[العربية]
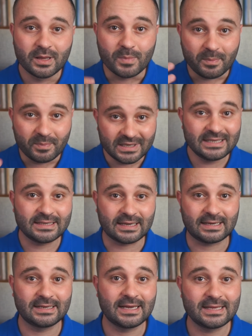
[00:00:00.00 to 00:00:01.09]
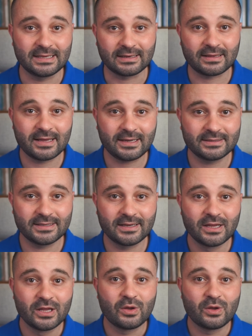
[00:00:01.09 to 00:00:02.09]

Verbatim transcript: مبنية على هذه القاعدة